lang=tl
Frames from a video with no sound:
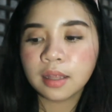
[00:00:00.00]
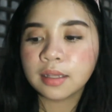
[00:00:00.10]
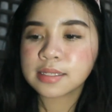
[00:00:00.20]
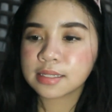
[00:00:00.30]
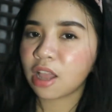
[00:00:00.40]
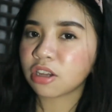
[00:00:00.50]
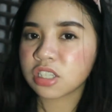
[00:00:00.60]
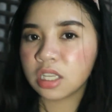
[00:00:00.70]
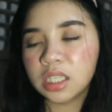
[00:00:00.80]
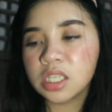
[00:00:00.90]
na-stuck
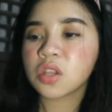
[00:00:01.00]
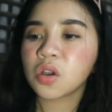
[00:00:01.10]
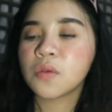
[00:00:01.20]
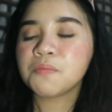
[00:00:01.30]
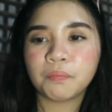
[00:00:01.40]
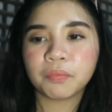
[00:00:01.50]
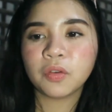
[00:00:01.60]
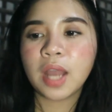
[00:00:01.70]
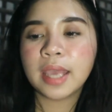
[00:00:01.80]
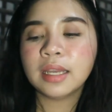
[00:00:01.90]
siya dito.
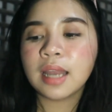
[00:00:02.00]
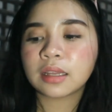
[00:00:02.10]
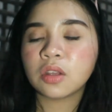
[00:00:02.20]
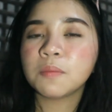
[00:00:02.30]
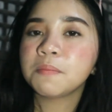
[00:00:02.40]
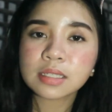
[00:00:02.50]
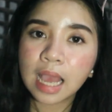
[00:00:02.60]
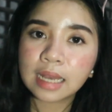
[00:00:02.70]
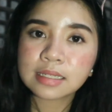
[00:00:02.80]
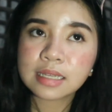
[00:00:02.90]
Unahin na natin yung
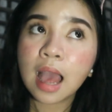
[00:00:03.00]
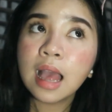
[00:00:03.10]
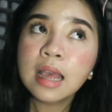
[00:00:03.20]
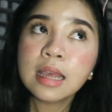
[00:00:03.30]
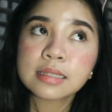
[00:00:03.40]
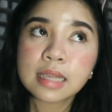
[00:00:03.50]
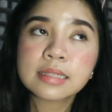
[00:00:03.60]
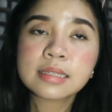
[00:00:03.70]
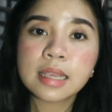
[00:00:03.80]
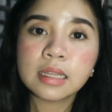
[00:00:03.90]
galing sa
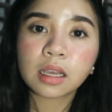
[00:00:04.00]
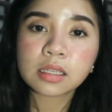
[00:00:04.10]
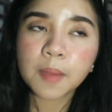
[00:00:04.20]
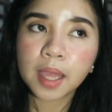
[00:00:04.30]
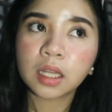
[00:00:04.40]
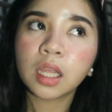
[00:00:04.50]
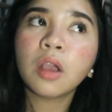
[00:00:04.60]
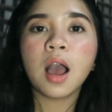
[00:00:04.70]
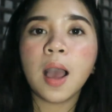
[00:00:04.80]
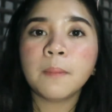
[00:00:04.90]
Says Lady Cosmetic.
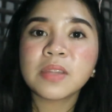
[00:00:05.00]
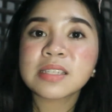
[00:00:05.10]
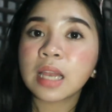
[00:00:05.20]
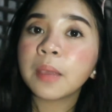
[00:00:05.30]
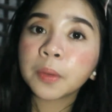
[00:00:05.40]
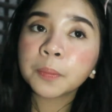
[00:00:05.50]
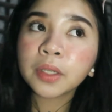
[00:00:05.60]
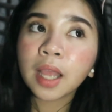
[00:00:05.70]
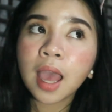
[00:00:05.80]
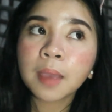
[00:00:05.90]
Um, disclaimer
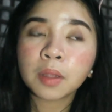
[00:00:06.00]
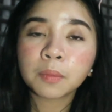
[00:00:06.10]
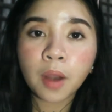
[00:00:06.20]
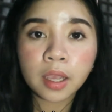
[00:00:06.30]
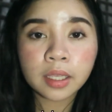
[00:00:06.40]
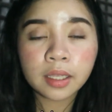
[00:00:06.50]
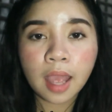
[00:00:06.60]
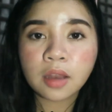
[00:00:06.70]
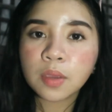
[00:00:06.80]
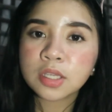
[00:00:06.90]
muna, I'm not bragging in
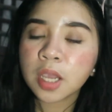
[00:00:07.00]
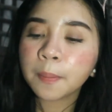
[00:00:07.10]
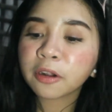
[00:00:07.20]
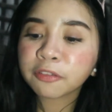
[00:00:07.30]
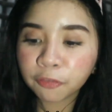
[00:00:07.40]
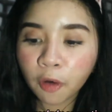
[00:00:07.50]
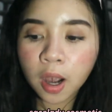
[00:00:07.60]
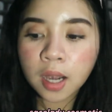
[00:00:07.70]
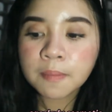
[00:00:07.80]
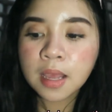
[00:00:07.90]
any way, shape, or
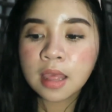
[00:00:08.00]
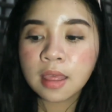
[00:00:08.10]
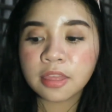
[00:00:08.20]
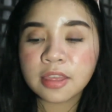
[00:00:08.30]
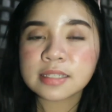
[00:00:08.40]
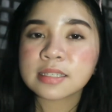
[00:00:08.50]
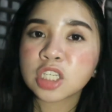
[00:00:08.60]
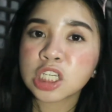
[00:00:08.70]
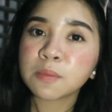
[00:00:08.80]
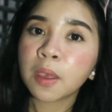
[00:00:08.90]
form. This is
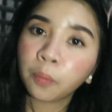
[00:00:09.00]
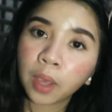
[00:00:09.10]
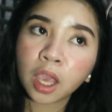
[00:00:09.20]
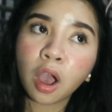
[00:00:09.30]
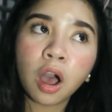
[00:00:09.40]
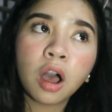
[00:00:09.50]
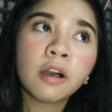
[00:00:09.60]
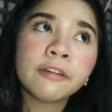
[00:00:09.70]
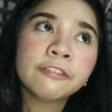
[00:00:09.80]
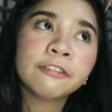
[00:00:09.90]
just my way
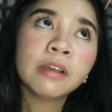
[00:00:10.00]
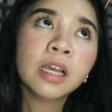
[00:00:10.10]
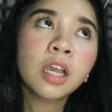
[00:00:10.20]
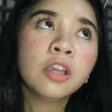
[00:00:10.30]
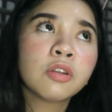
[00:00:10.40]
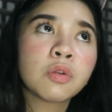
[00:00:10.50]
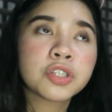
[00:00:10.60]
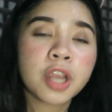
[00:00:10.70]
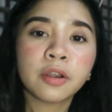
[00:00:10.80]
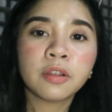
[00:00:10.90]
of, you know,
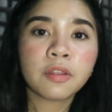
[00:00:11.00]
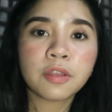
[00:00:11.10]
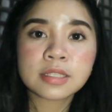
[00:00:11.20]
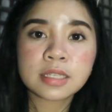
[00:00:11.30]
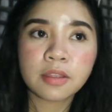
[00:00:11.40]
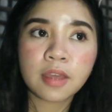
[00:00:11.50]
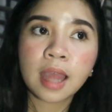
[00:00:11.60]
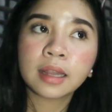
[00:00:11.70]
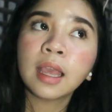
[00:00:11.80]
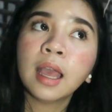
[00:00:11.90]
sharing the things
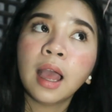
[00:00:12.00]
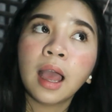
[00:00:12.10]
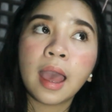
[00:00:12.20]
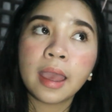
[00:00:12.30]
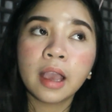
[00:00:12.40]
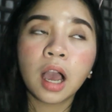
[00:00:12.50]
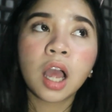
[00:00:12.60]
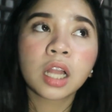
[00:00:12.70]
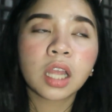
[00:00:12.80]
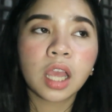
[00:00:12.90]
that I
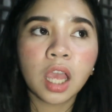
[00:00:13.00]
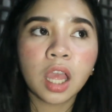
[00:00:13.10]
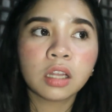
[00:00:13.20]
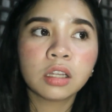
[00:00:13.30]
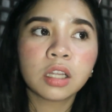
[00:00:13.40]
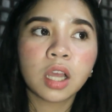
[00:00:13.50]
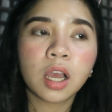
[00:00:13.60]
got and